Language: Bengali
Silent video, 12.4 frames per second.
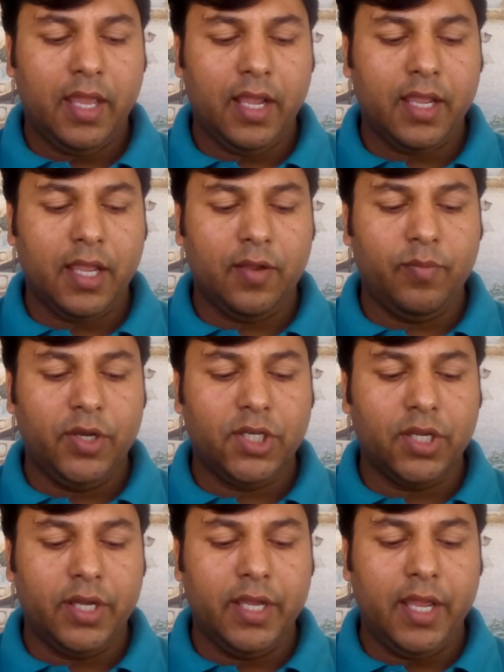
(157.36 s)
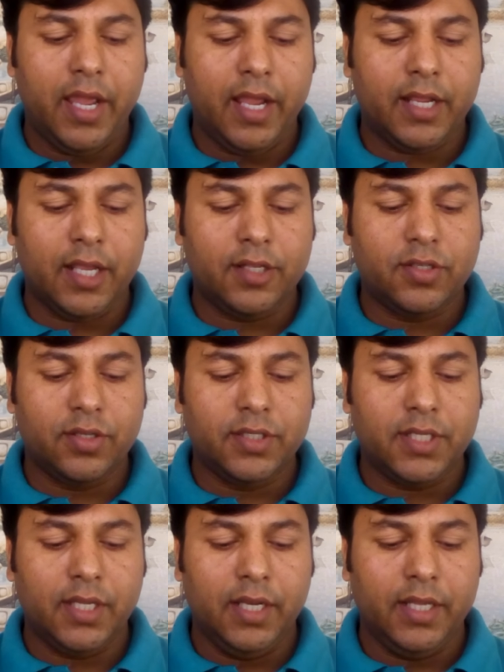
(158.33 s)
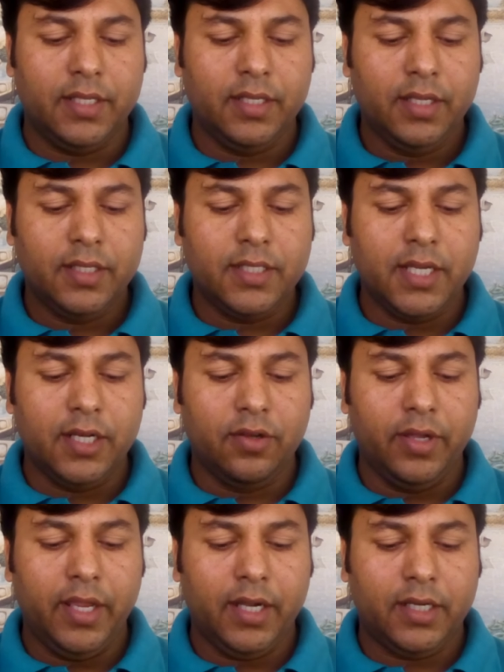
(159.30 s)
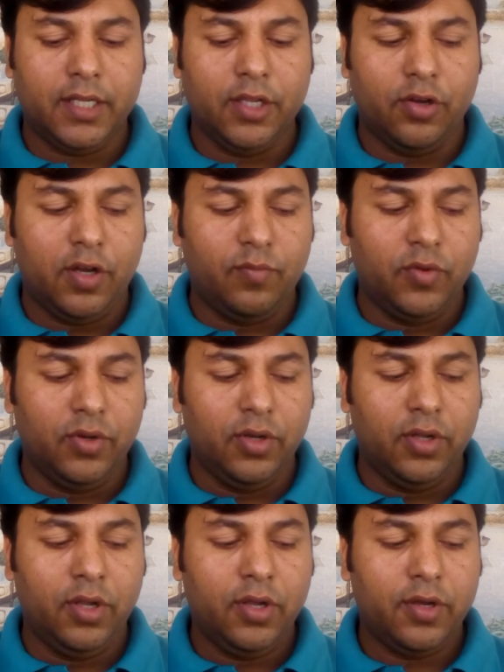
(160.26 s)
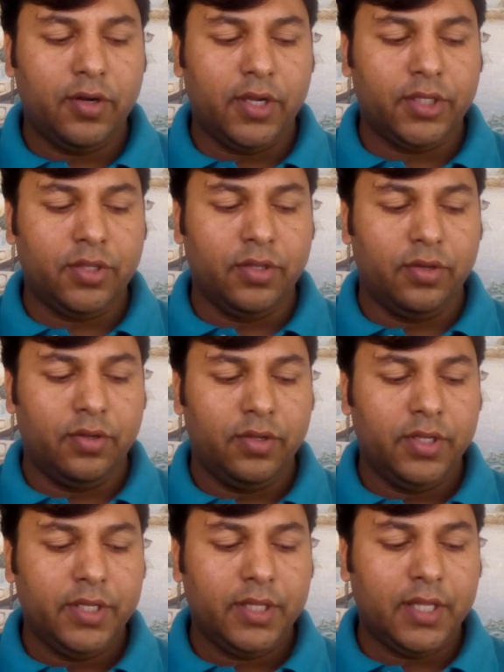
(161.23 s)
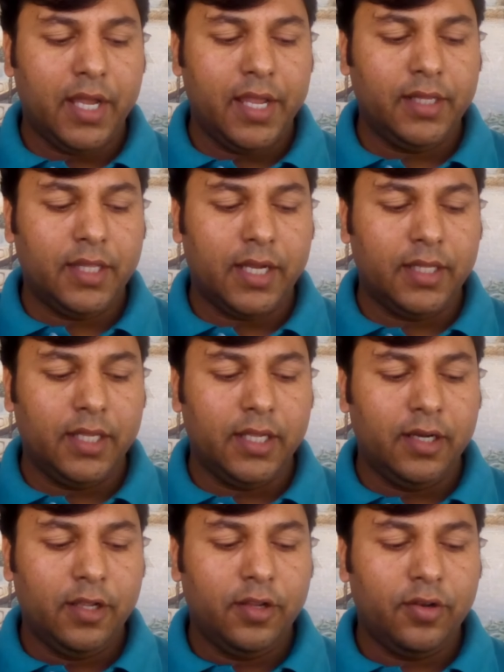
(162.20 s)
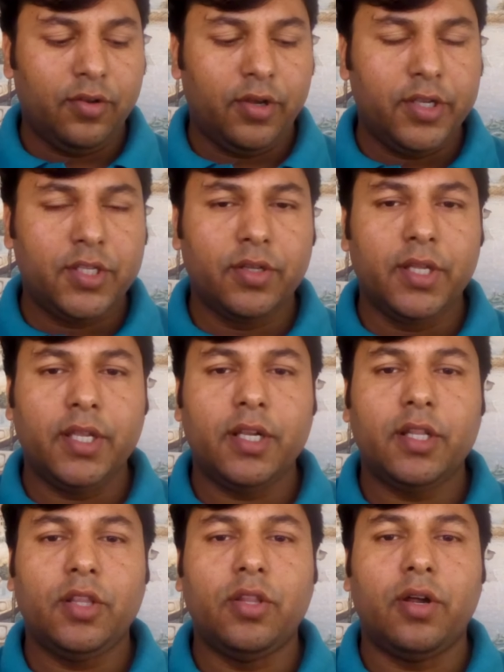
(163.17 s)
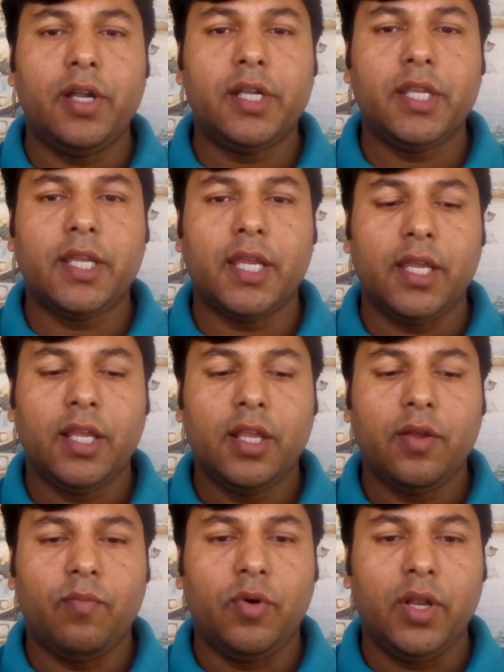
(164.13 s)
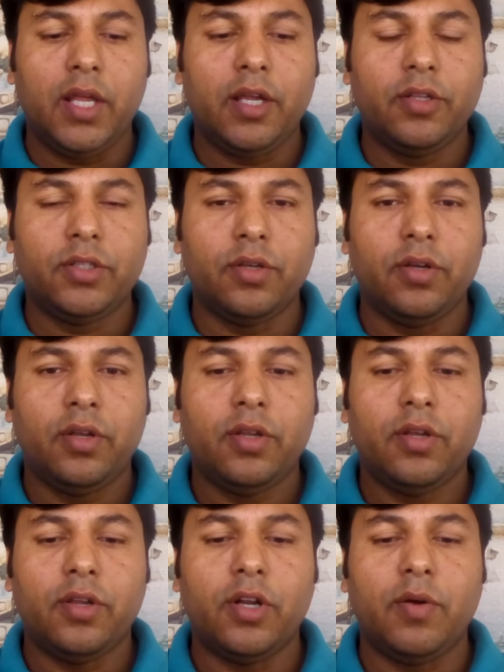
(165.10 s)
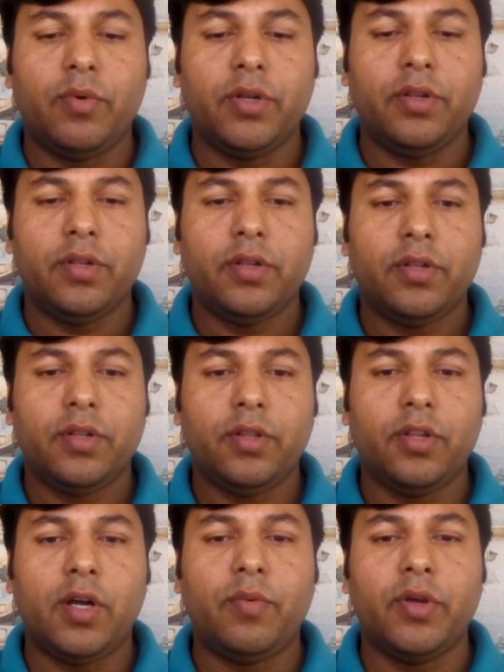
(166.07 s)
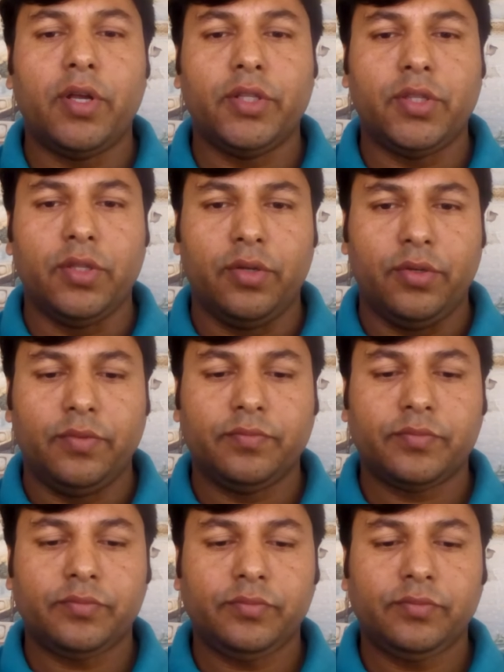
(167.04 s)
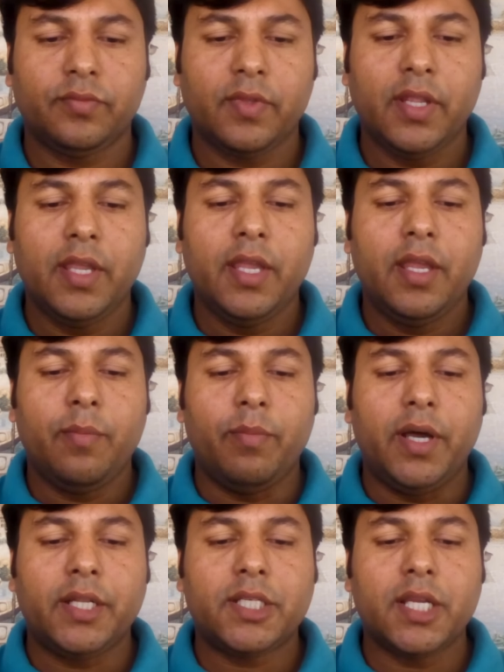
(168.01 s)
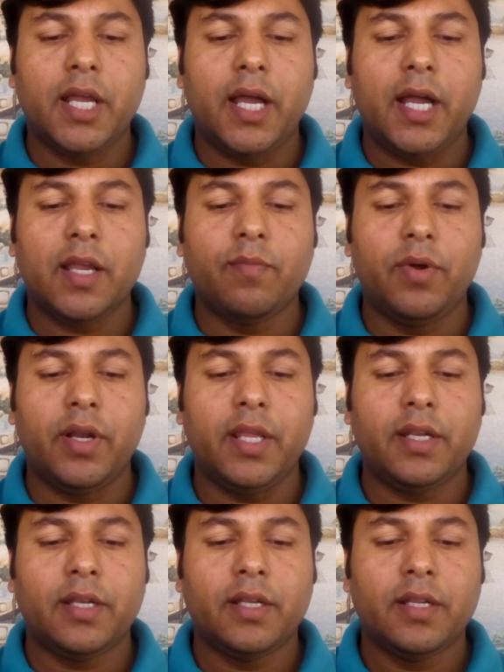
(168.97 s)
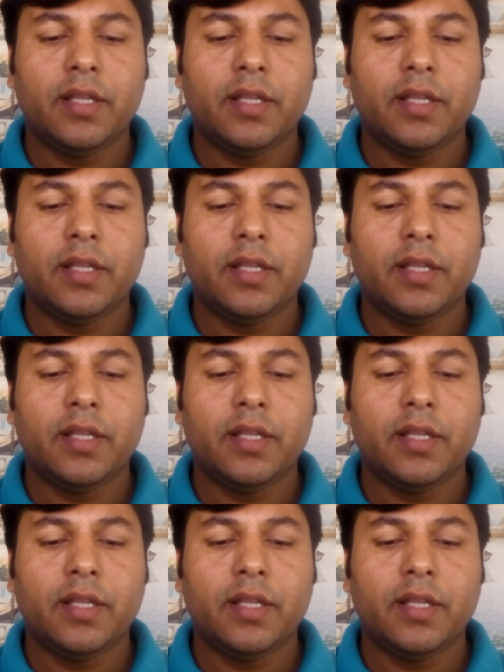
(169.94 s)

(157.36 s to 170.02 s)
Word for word: এক এক বিষয়ে এক একজন ছিলেন যেন একটি অমূল্য রত্ন তাই তাদের নয়জনের দলটিকে বলা হতো রবর নবরত্ন বাদশাহ আকবরের